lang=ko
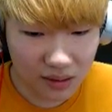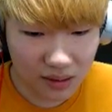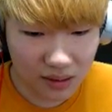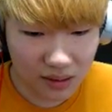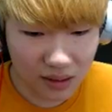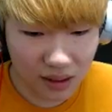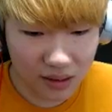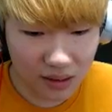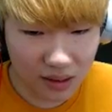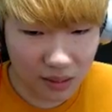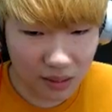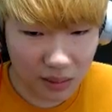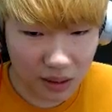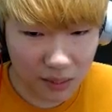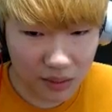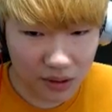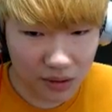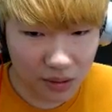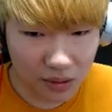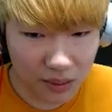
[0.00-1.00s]
아닌가 봐
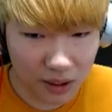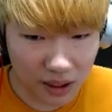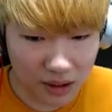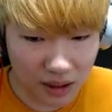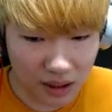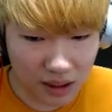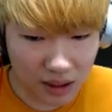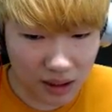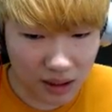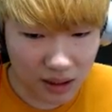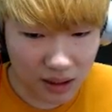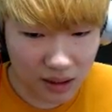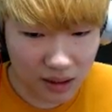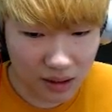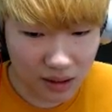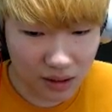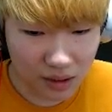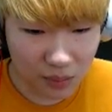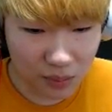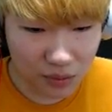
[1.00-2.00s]
민첩이 아니야
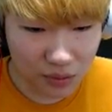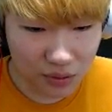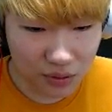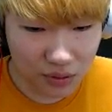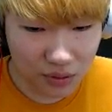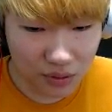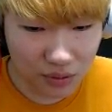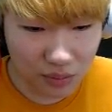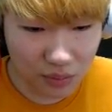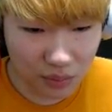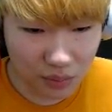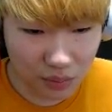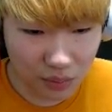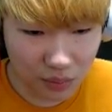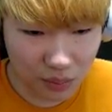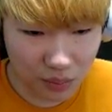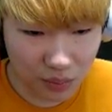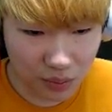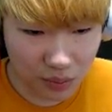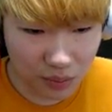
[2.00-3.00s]
이거 무슨
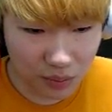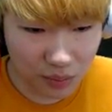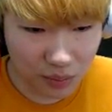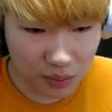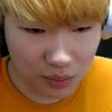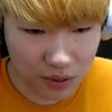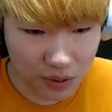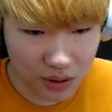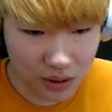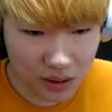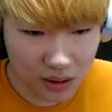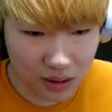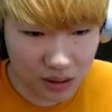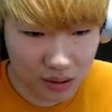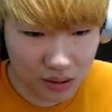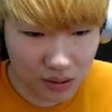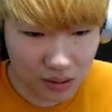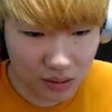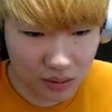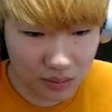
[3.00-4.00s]
뭔 뭐지
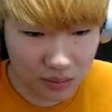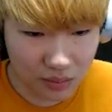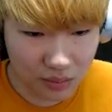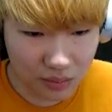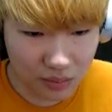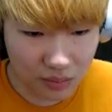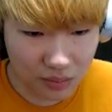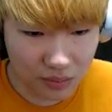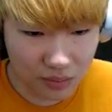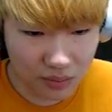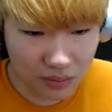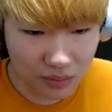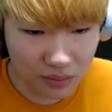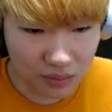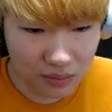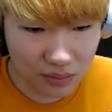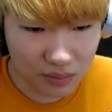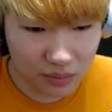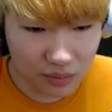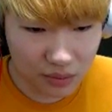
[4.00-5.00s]
이거
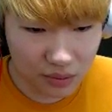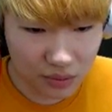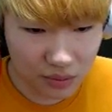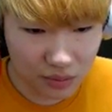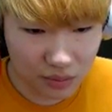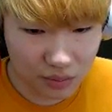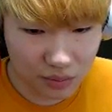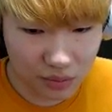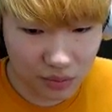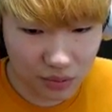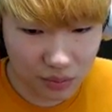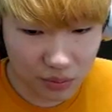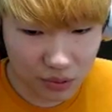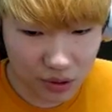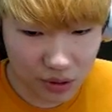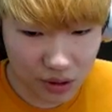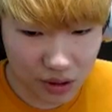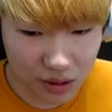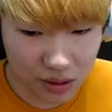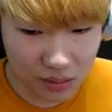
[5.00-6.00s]
무슨 무슨
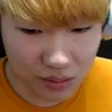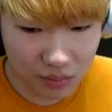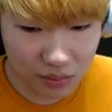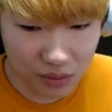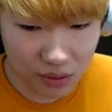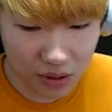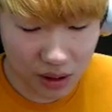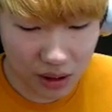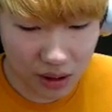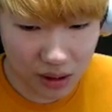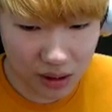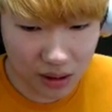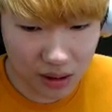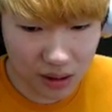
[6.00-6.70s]
무기지 부엌칼이